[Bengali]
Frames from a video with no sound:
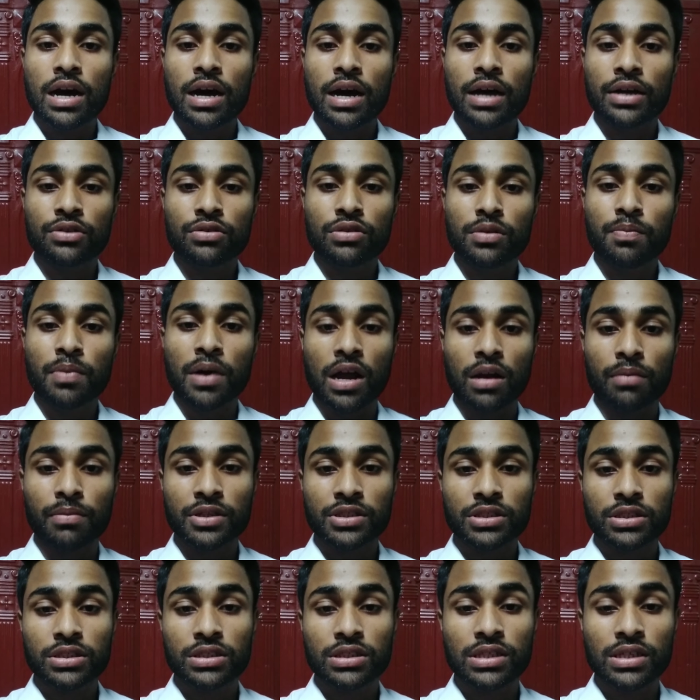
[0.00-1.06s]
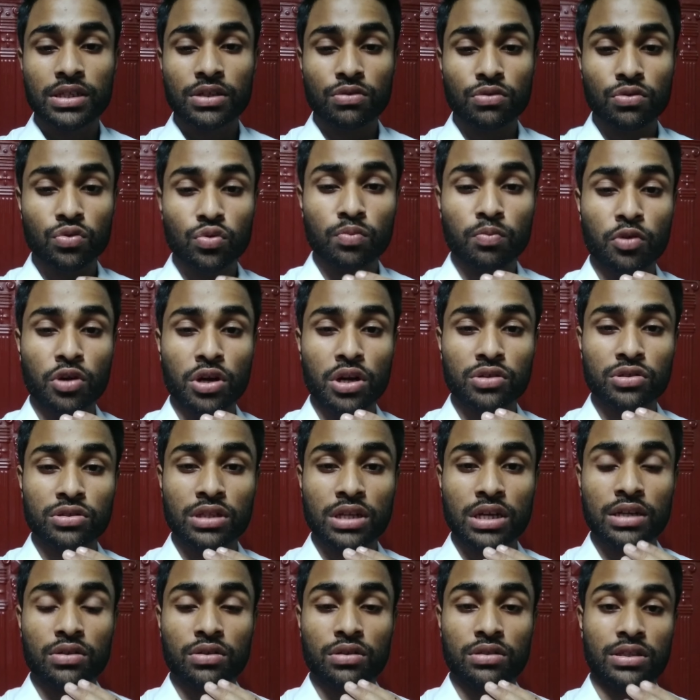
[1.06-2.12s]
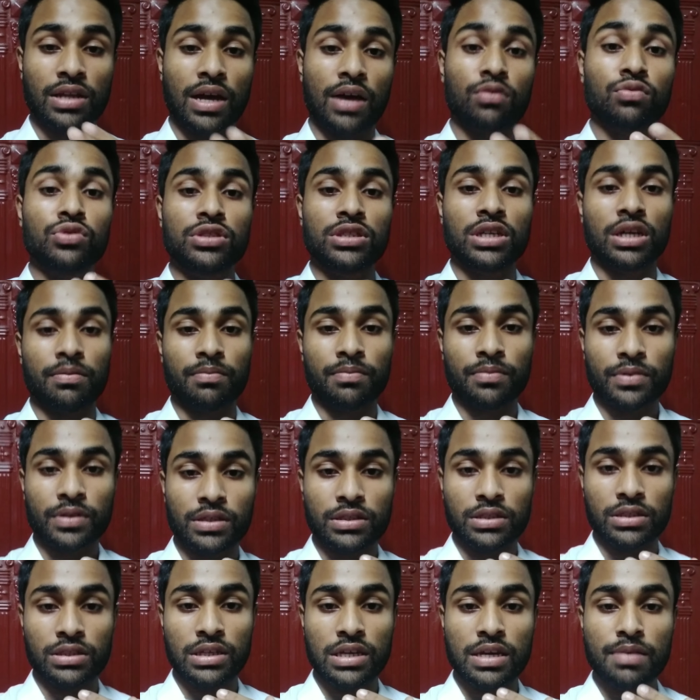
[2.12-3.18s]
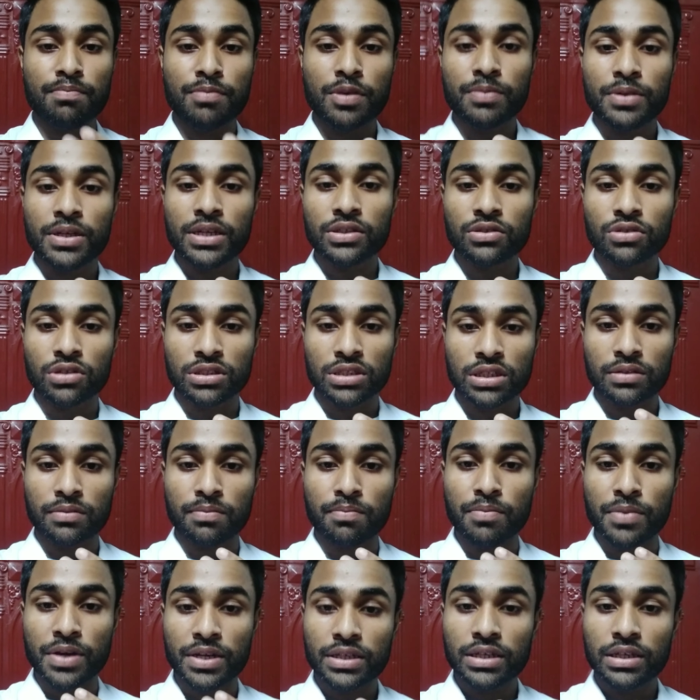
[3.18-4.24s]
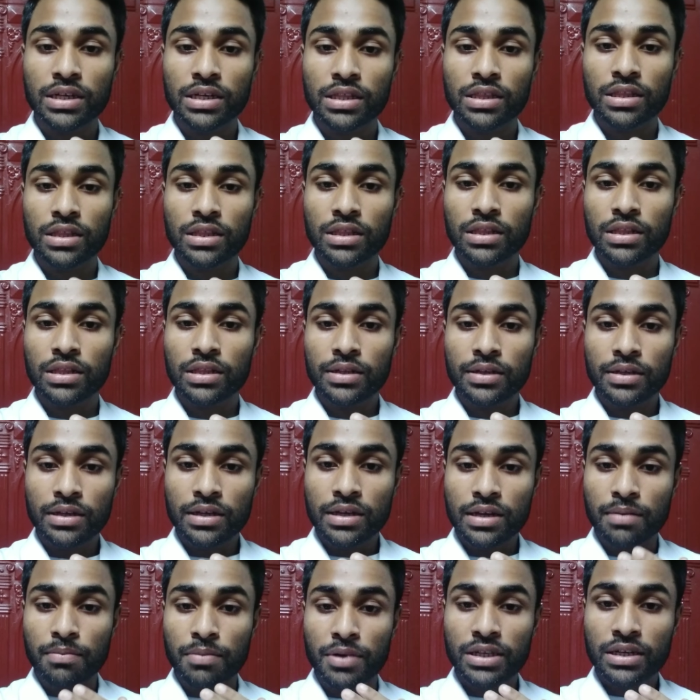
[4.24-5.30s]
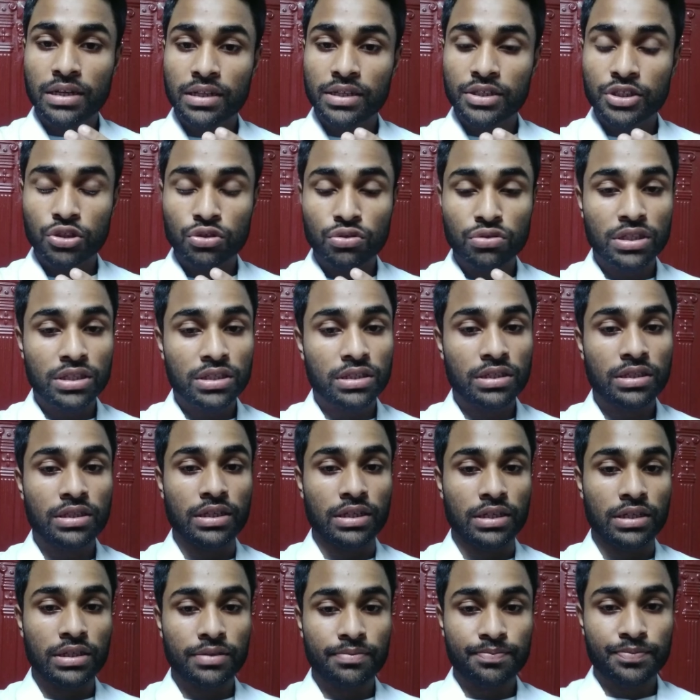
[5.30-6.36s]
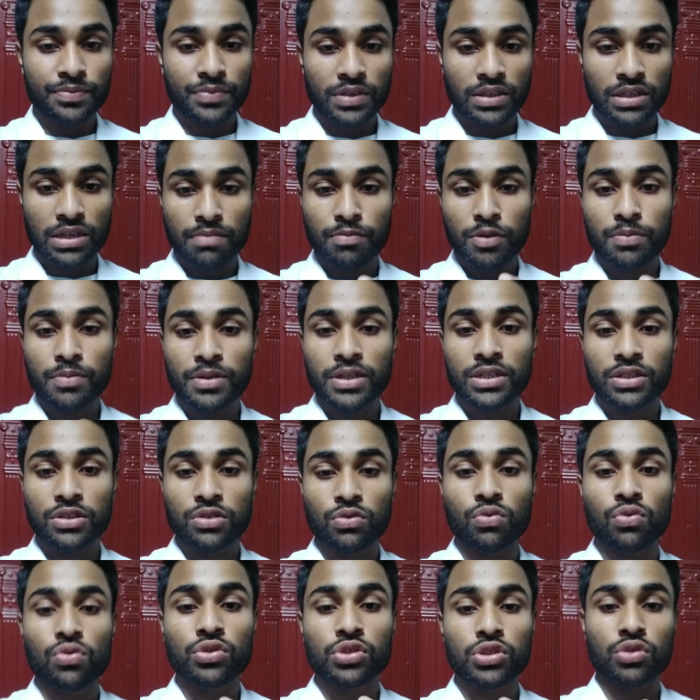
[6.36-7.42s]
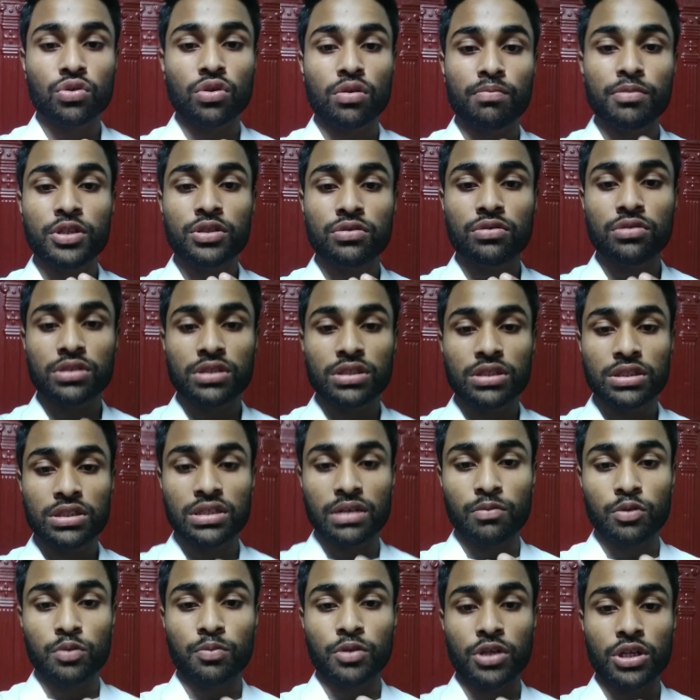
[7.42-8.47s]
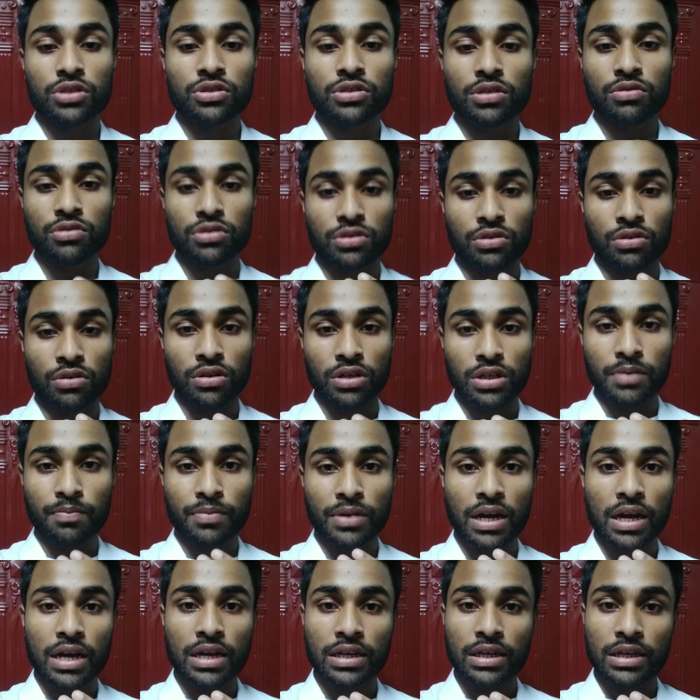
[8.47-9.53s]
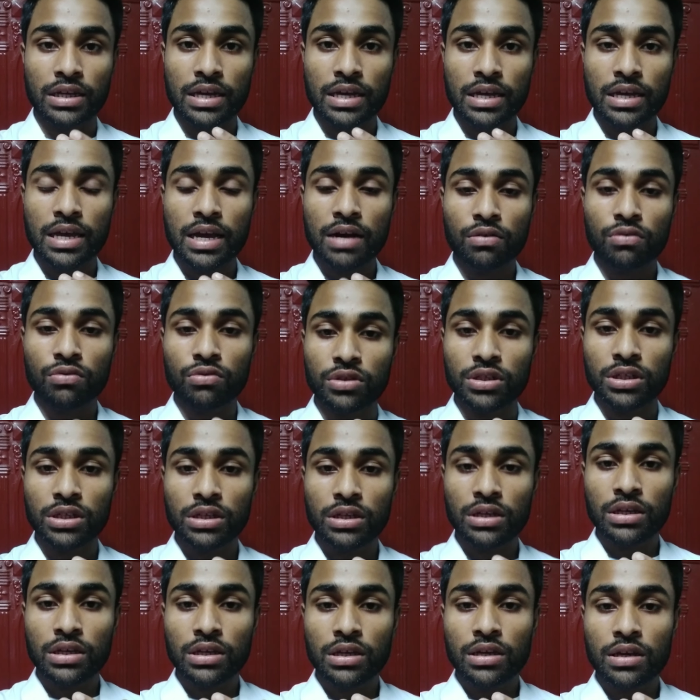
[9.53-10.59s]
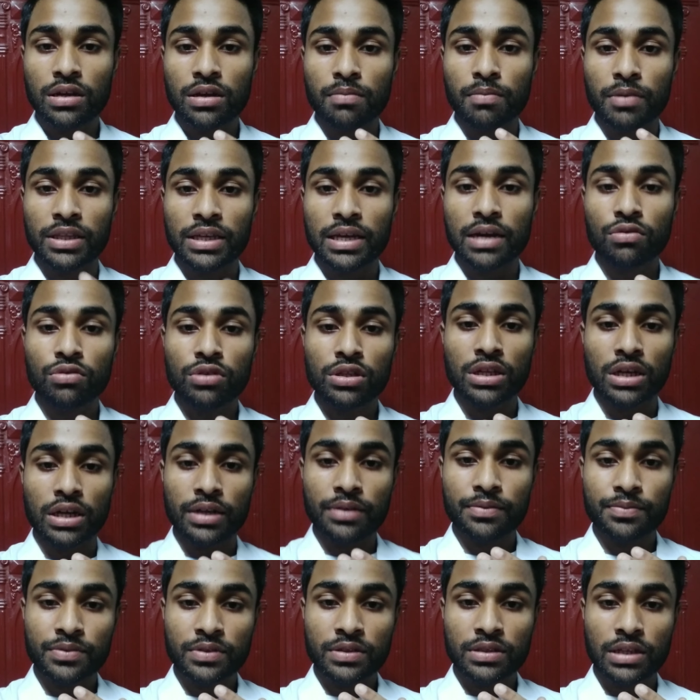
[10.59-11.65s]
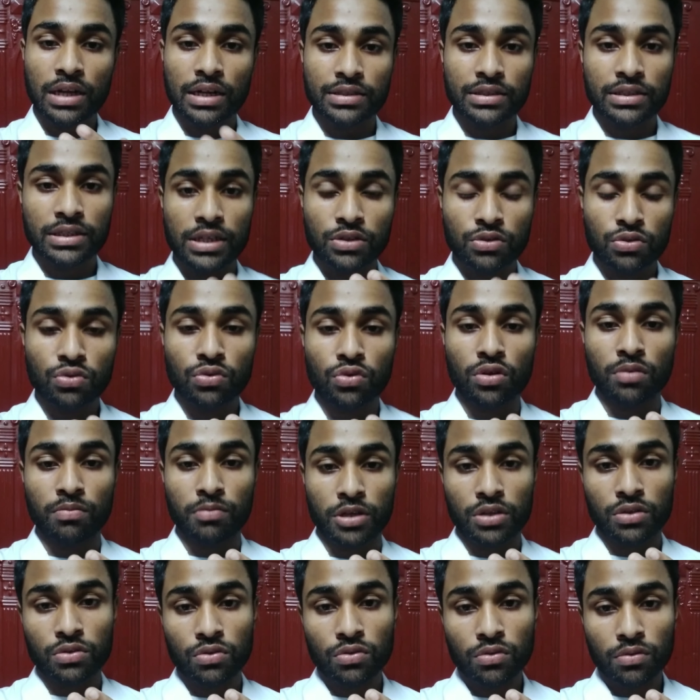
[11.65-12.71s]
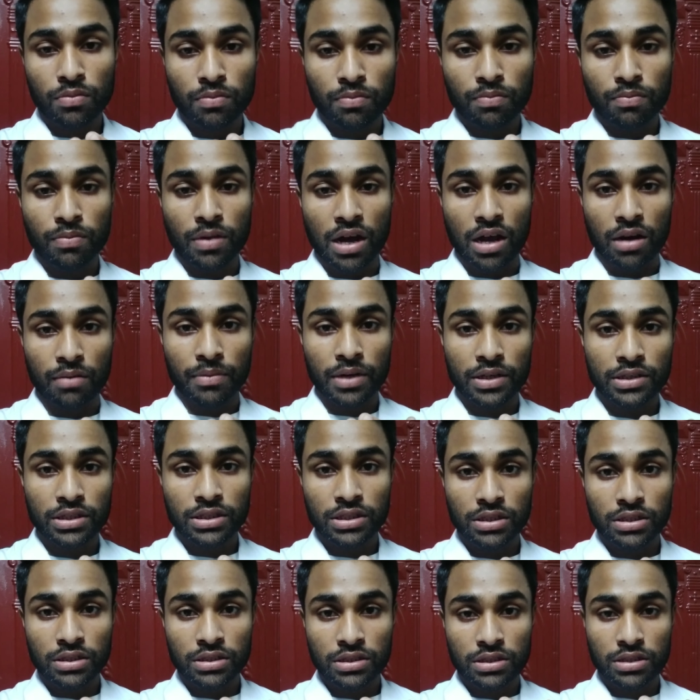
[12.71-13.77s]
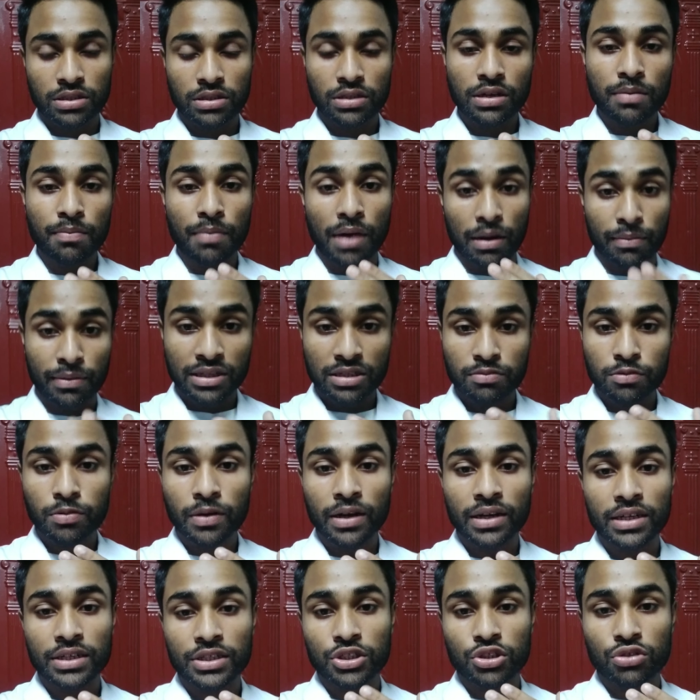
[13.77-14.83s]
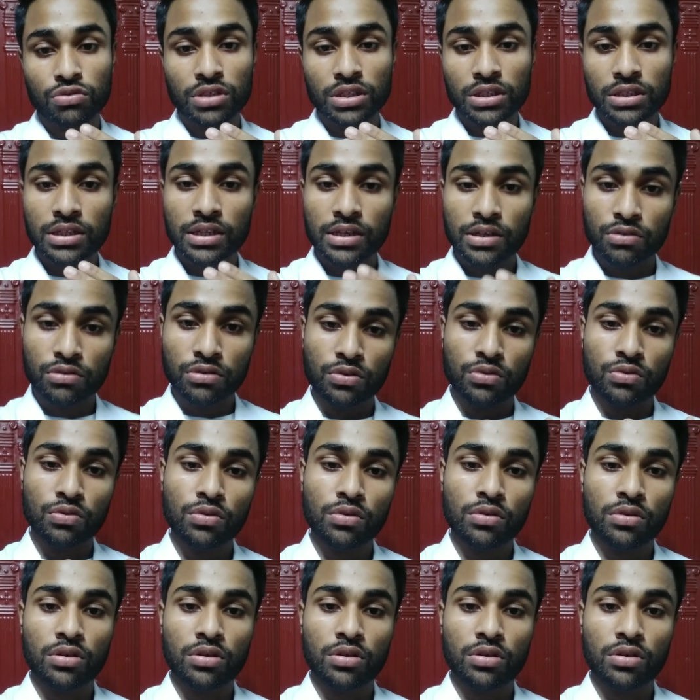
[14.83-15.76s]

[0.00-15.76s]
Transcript: আসলে ফার্মাসিস্টদেরও কিন্তু পড়াশোনার দারুণ চাপ এমবিবিএস অর্থাৎ মেডিকেল মেডিকেলের স্টুডেন্টদের এমবিবিএস কোর্স কমপ্লিট করতে যেমন পড়াশোনা করতে হয় প্রায় একই মানে একই না তার চেয়ে একটু কম কিন্তু ফার্মাসি ফার্মাসি বিভাগের স্টুডেন্টদেরও কিন্তু